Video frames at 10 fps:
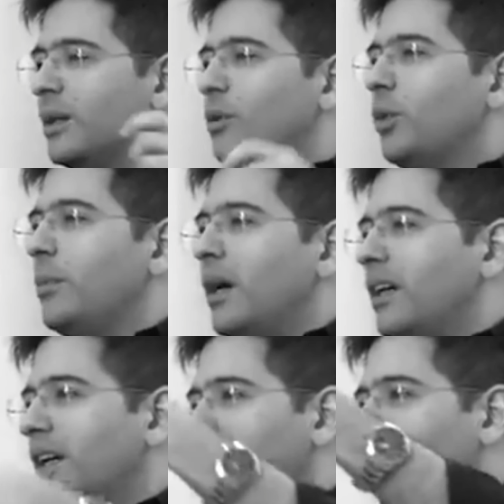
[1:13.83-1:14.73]
उन सबको
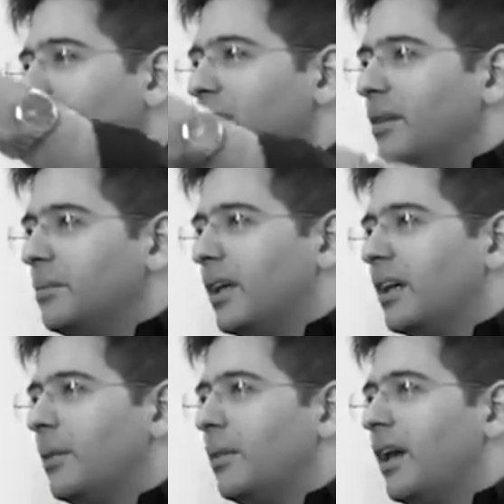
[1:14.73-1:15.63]
पार्टी का
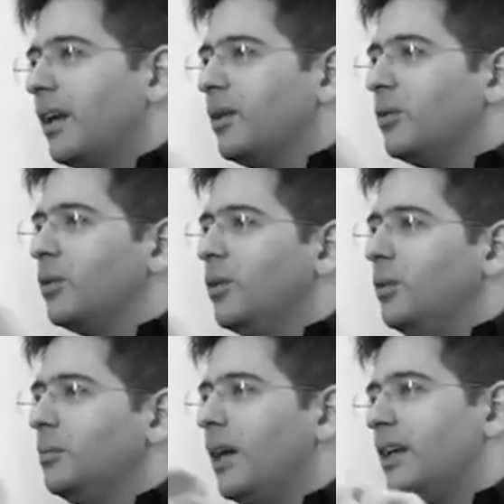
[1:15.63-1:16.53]
पटका पहना के उनको
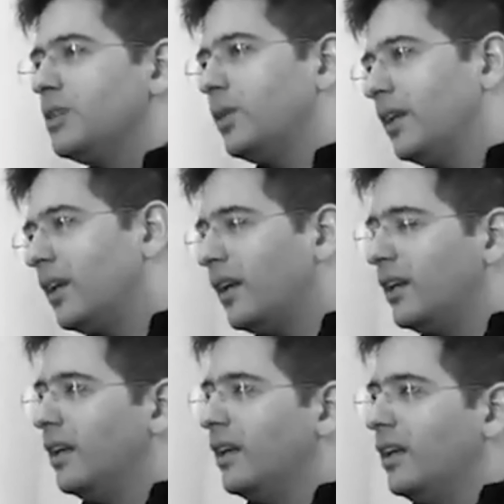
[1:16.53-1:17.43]
पार्टी ज्वाइन
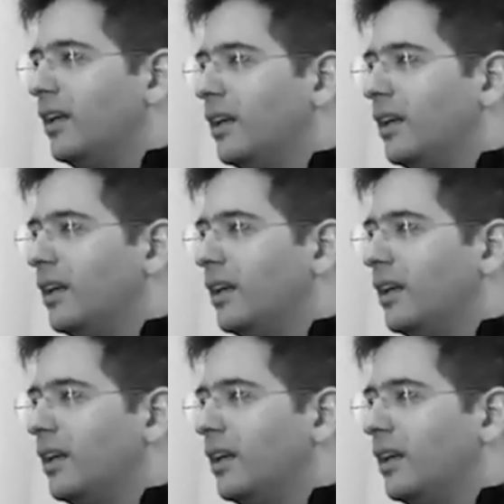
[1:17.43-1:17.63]
कराई